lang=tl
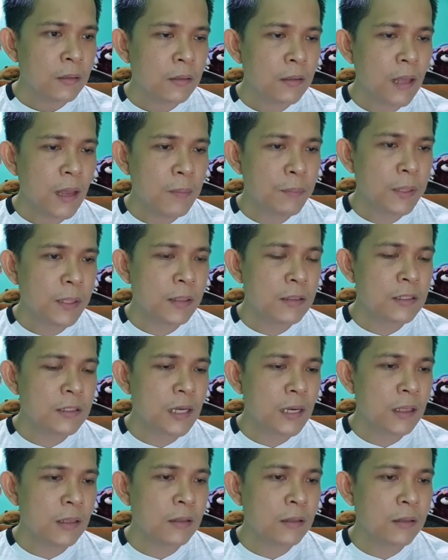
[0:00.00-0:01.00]
debit
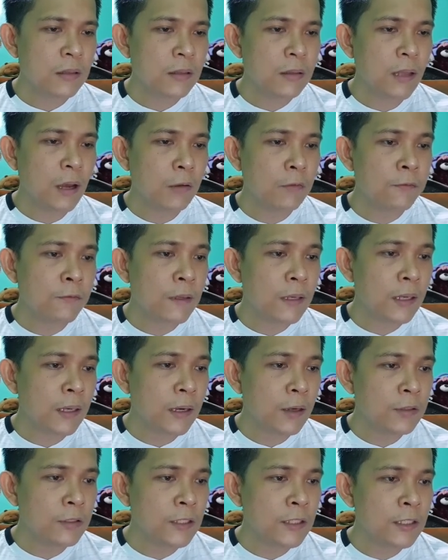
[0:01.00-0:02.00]
sa doubtful
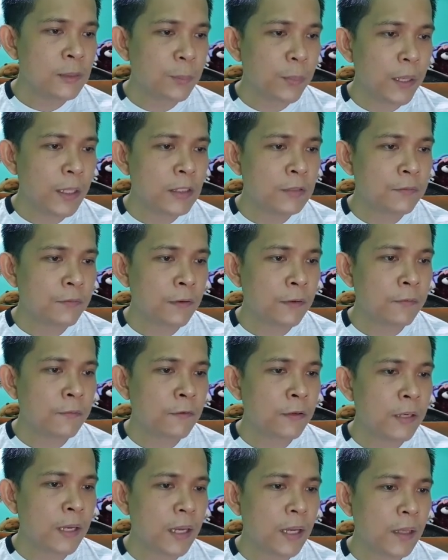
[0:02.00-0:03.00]
accounts expense for
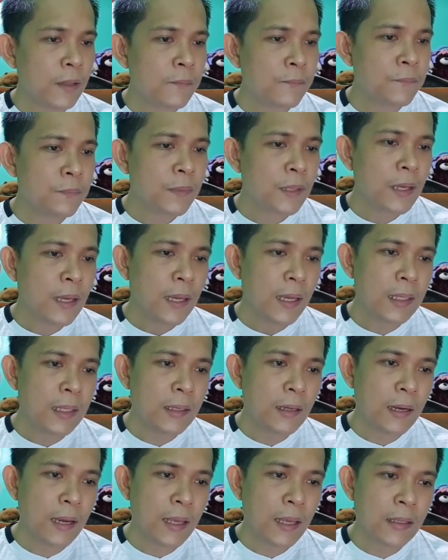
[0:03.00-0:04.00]
48
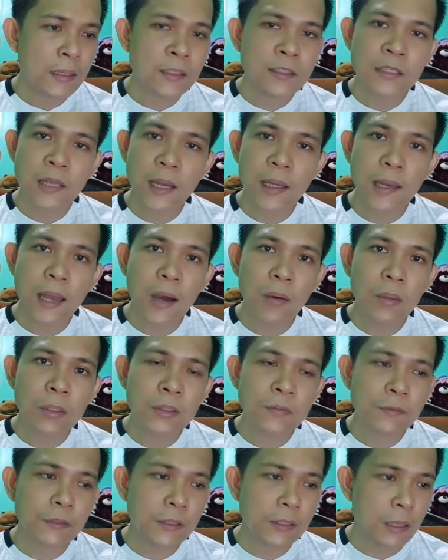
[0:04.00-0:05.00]
and credit sa
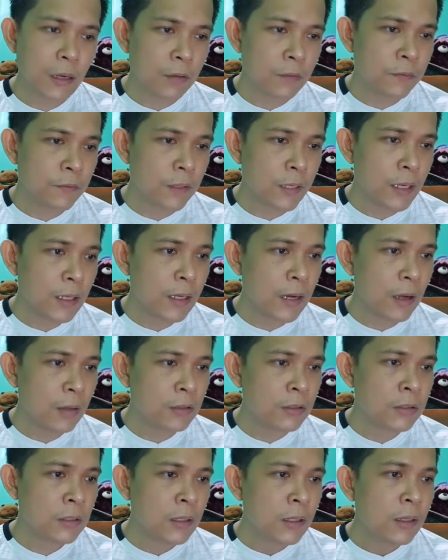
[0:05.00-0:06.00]
allowance for doubtful
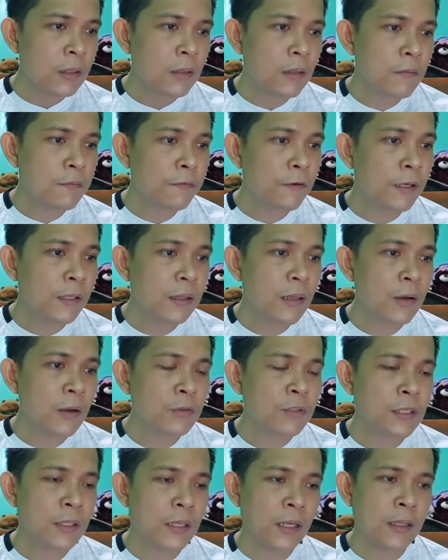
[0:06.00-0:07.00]
accounts na
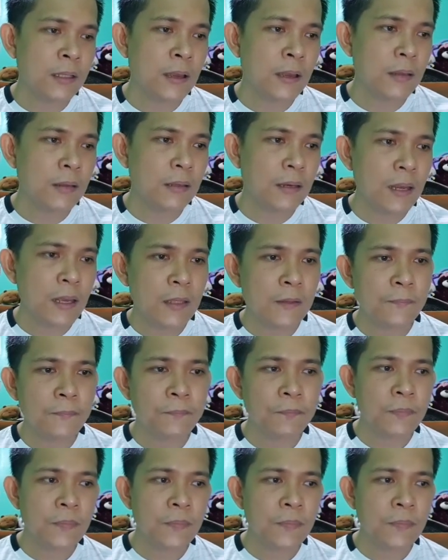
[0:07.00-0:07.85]
4,800.